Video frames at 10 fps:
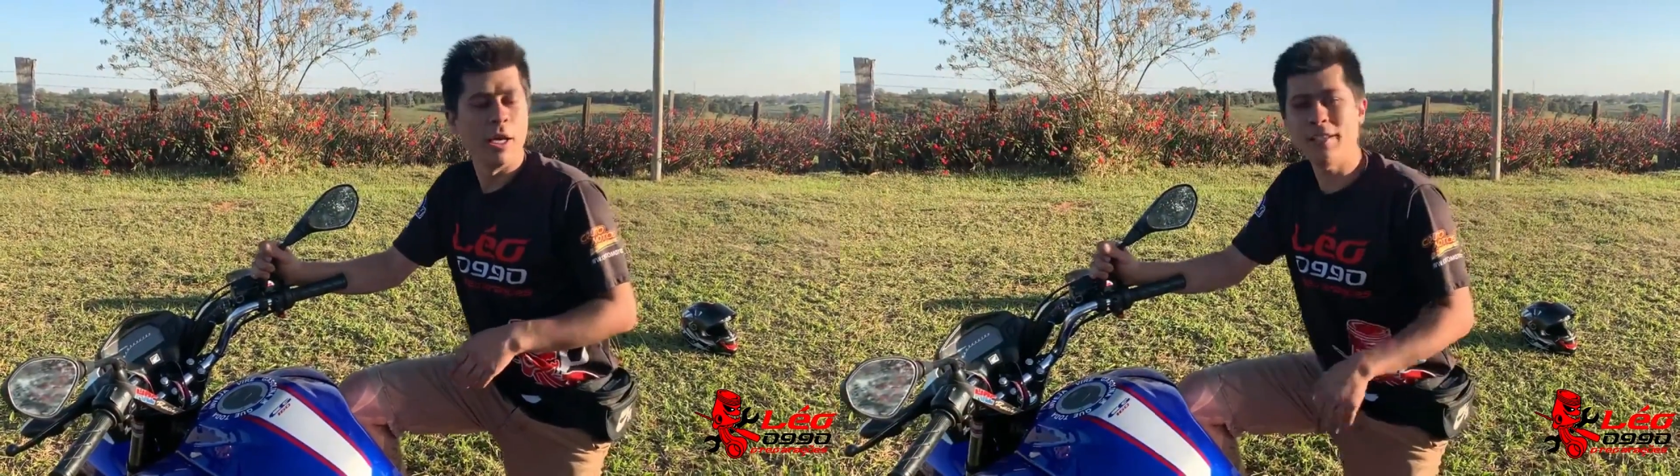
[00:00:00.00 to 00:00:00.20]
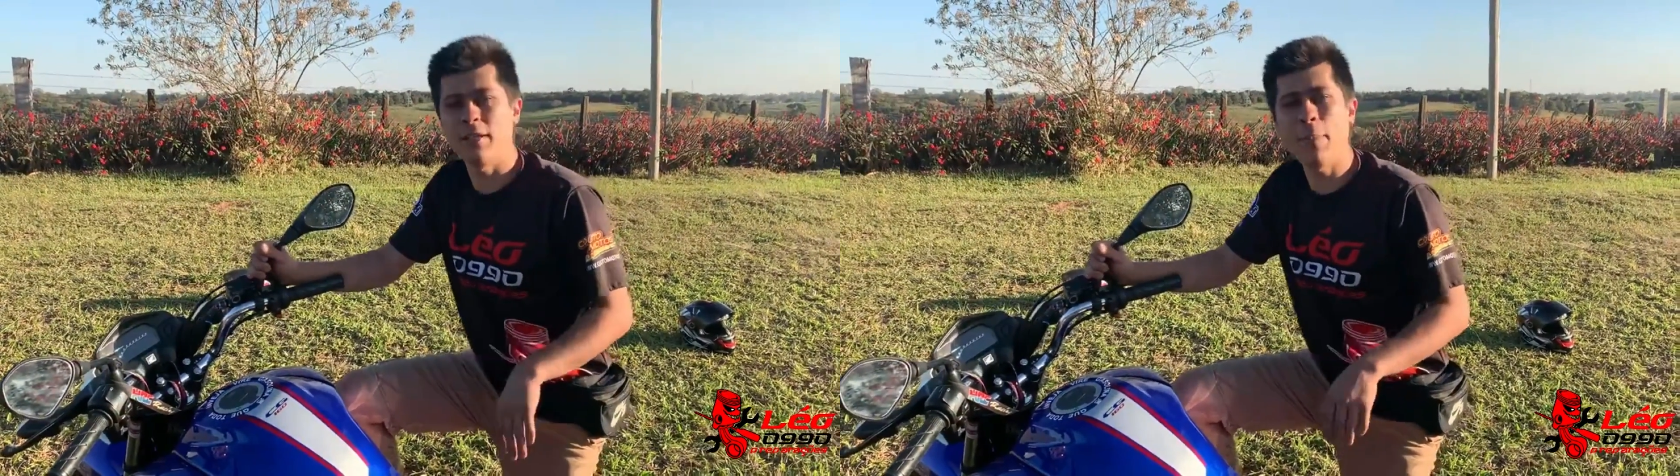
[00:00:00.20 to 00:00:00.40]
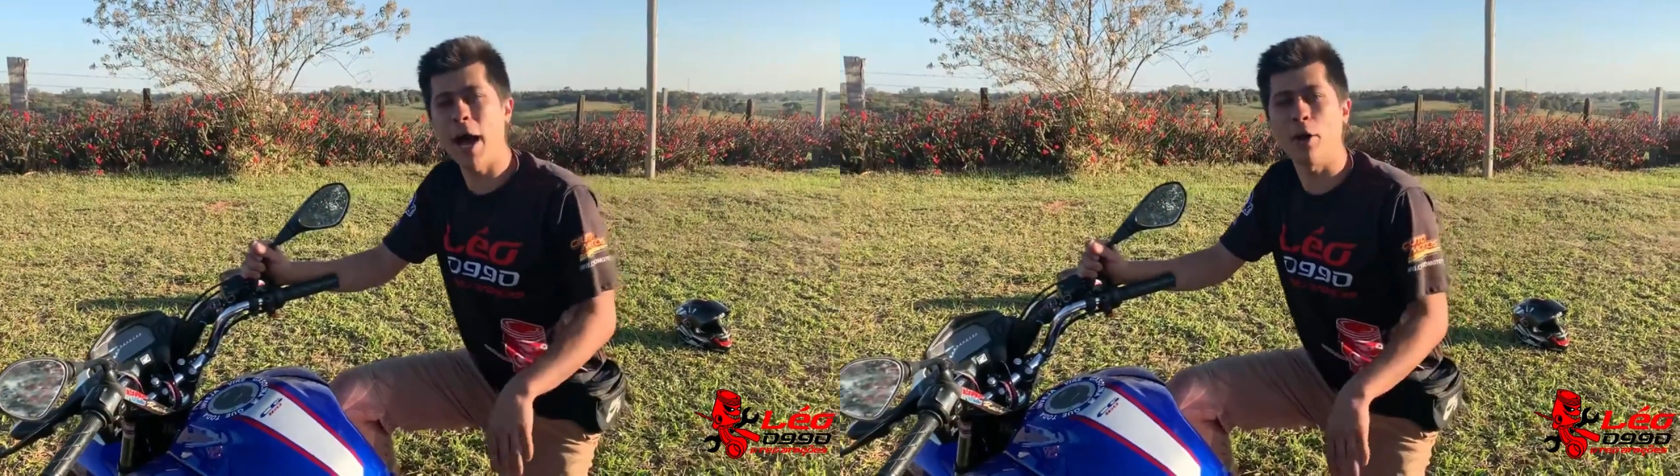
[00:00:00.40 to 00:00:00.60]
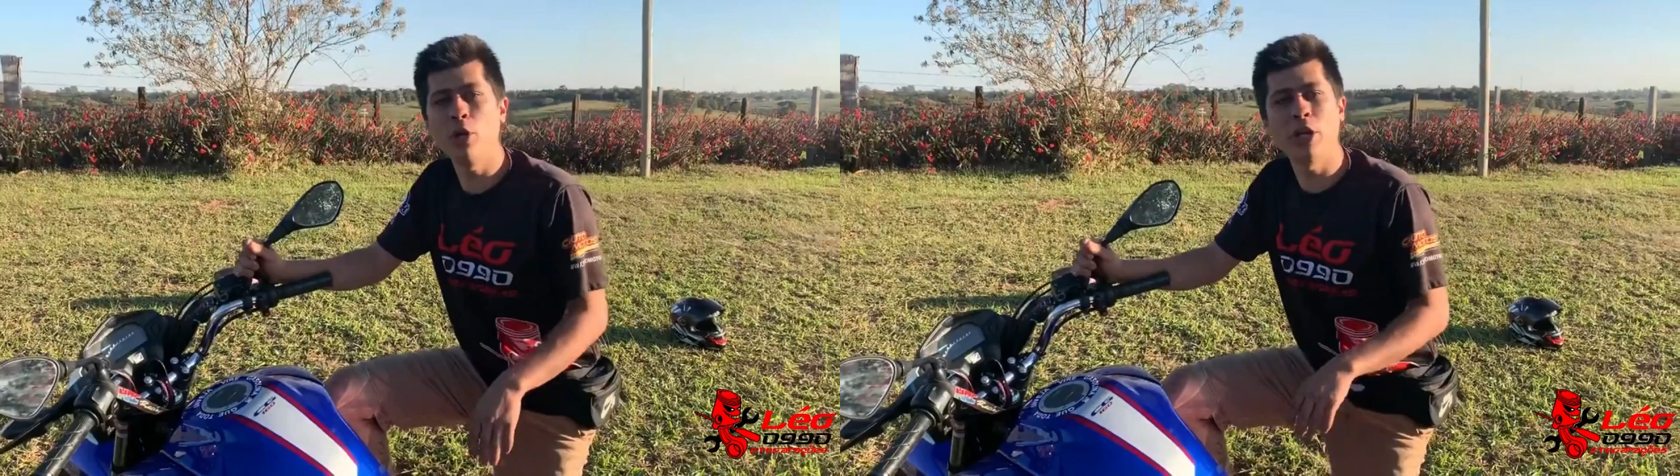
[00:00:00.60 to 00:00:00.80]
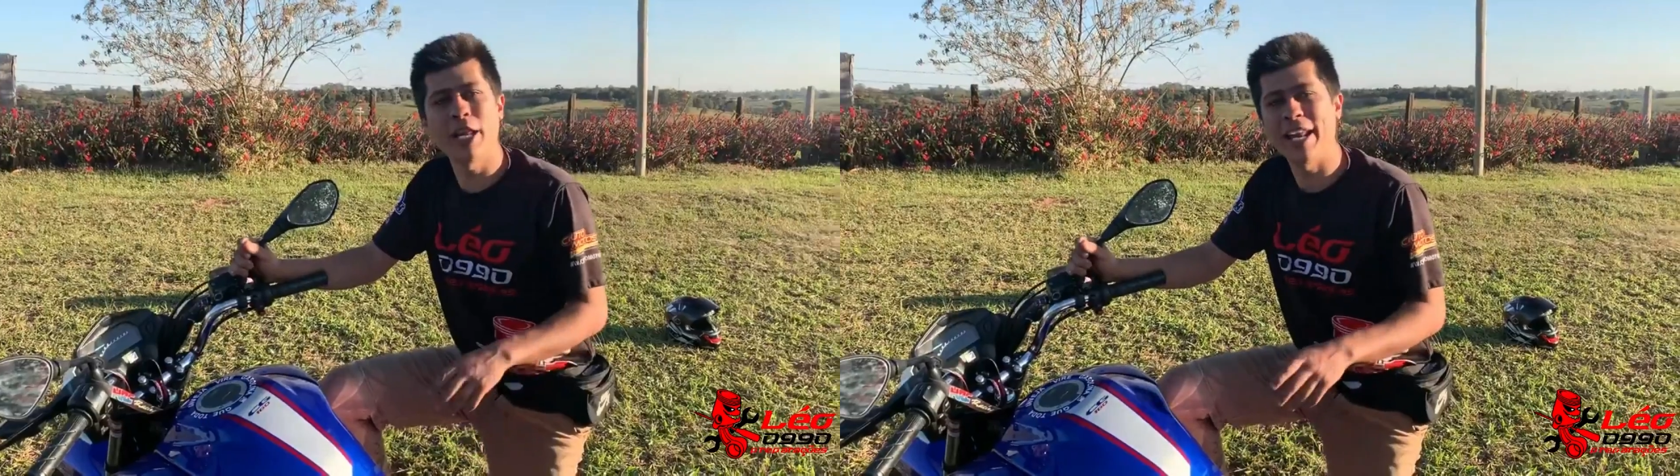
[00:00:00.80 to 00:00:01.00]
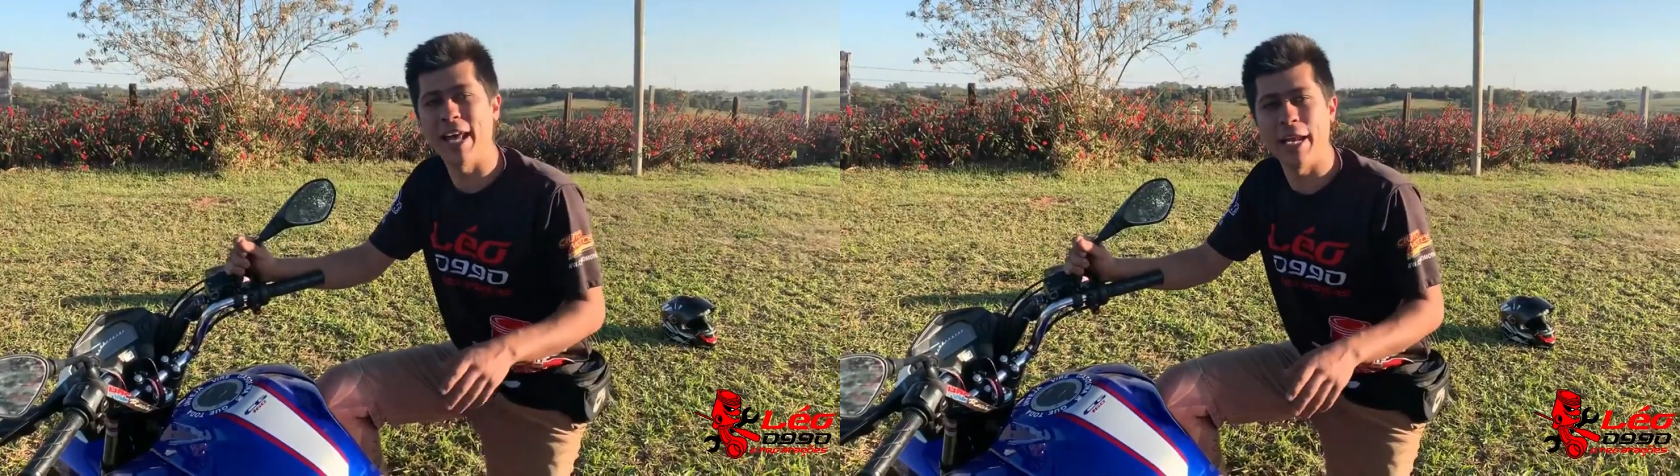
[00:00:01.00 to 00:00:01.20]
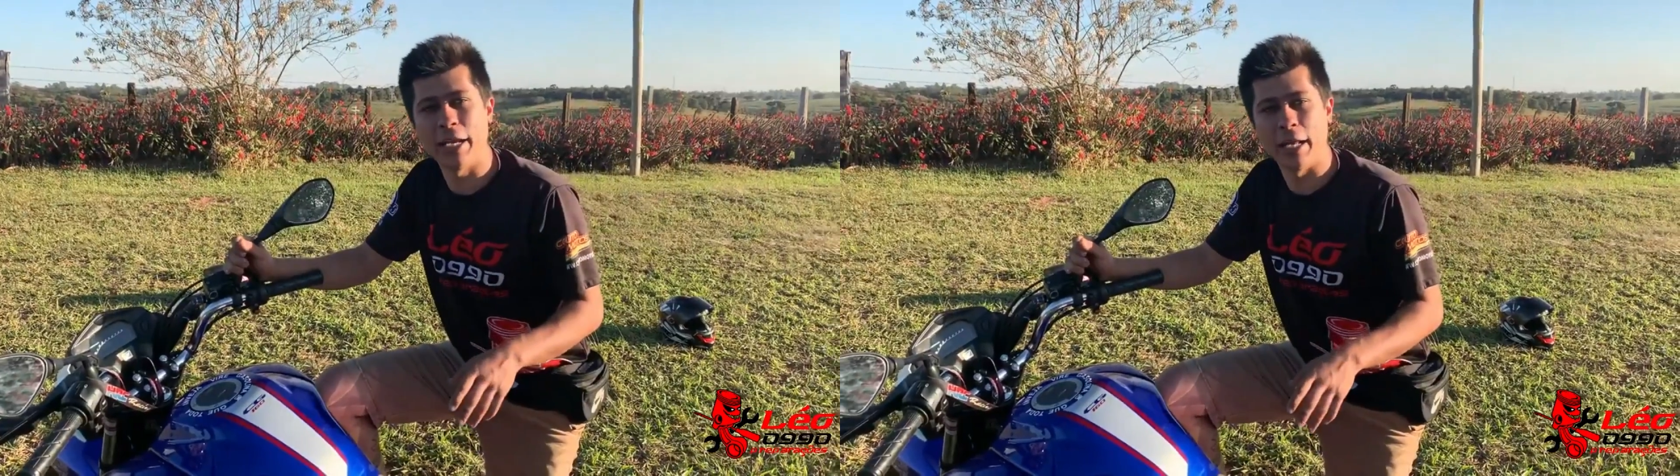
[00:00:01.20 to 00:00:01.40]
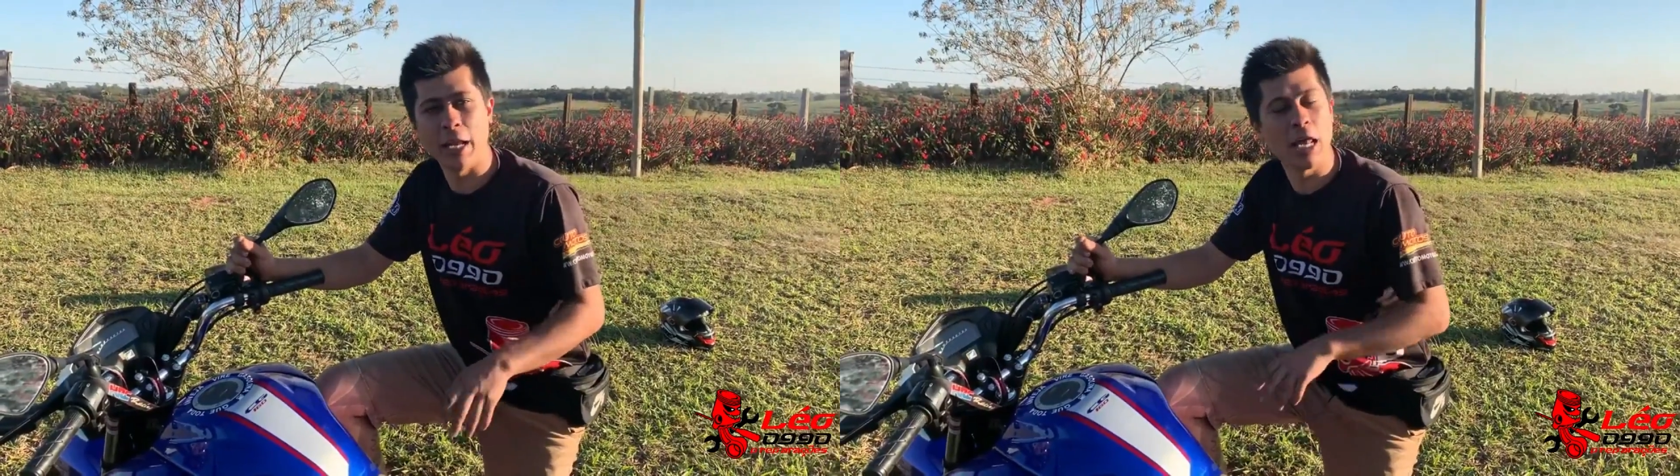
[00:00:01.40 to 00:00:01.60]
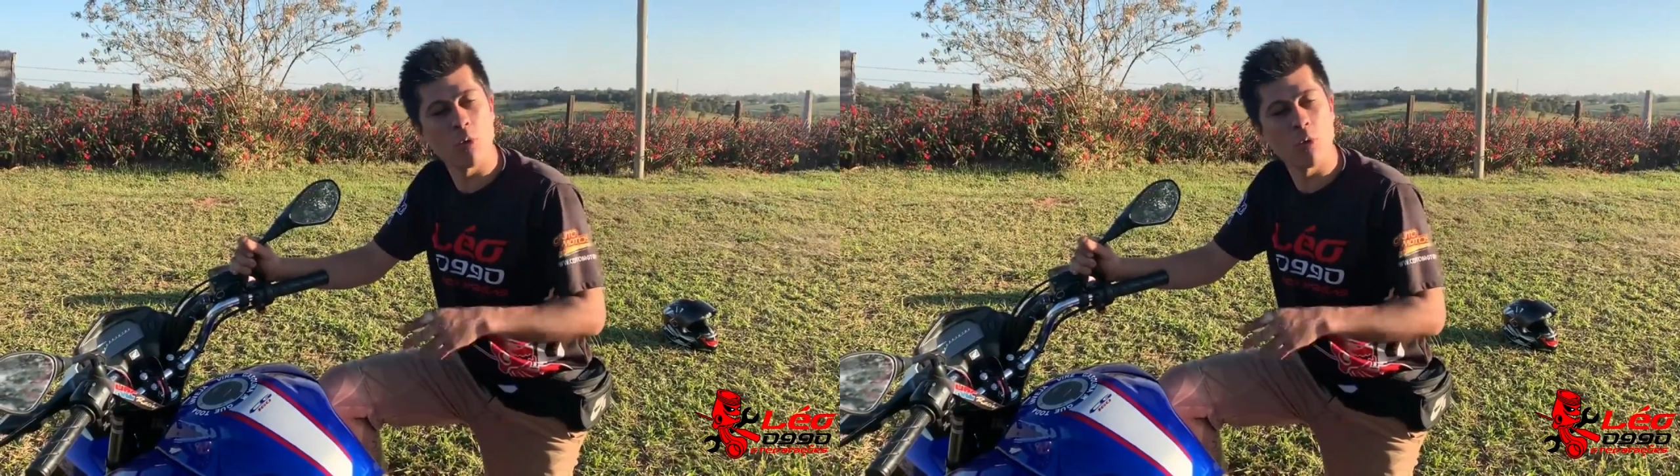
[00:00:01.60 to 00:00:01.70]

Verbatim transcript: Esse barulho nananana,